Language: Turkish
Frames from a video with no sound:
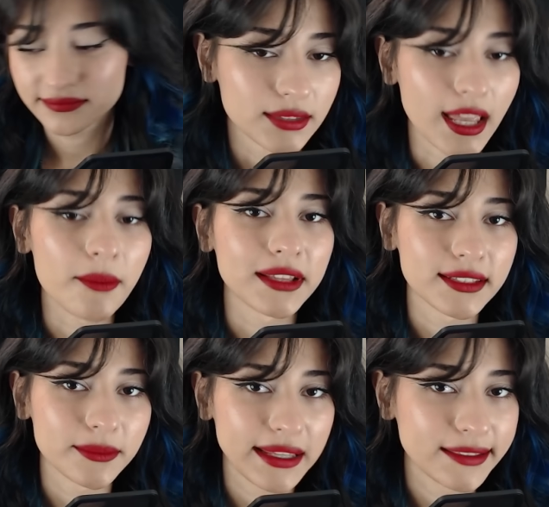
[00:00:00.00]
Tamam
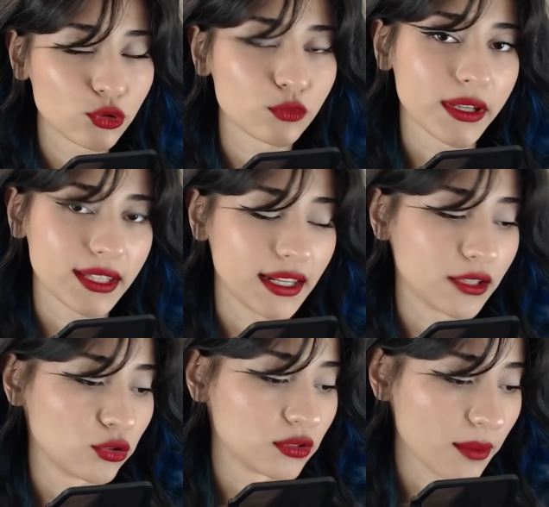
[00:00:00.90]
anladım elini tutmak
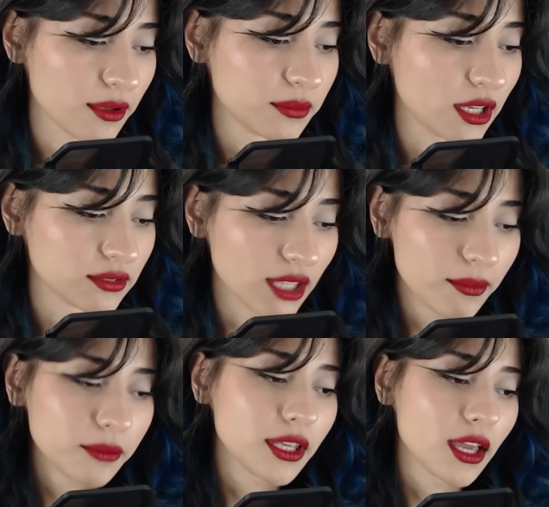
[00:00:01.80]
gerekiyor. Tamam ya.
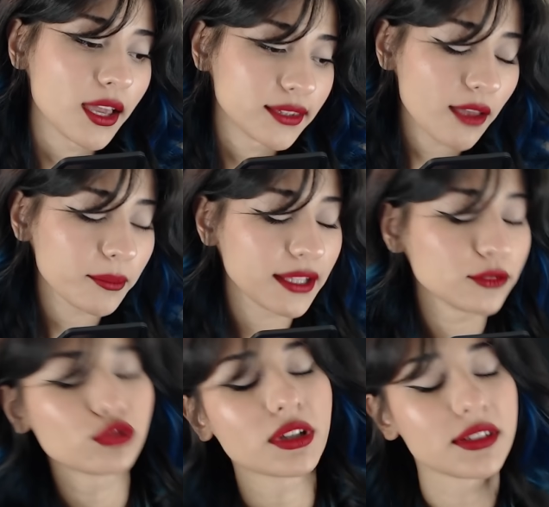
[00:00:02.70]
Tamam ya. Tamam elini
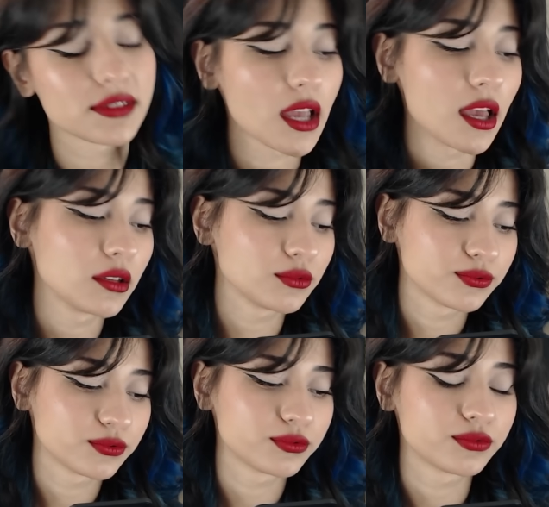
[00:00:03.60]
tutarız ya.
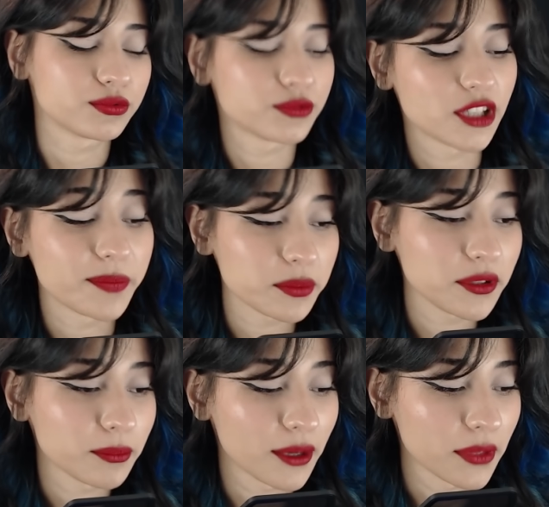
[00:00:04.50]
Öf. Sapık
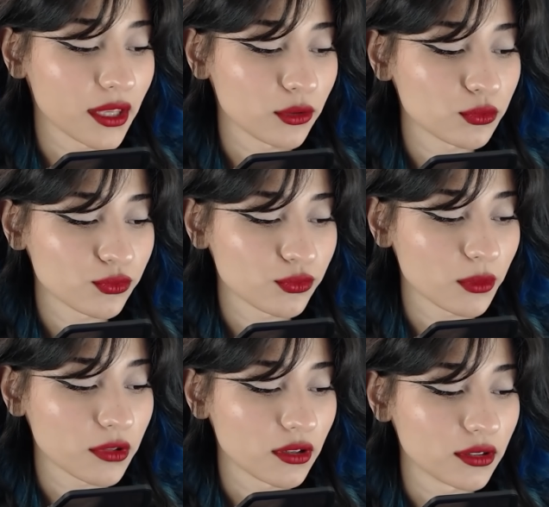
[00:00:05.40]
mıyım ben be? Üf
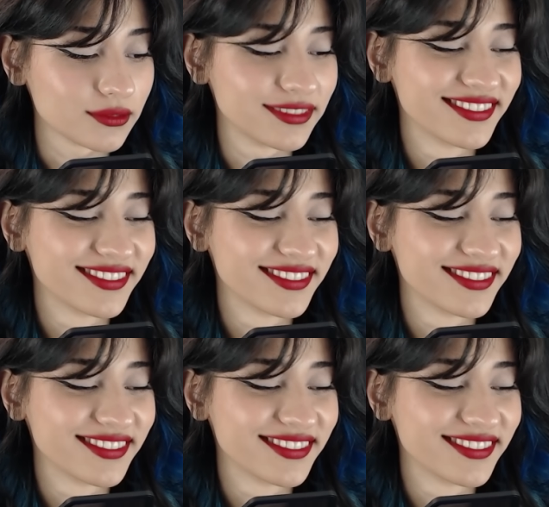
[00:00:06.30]
aman.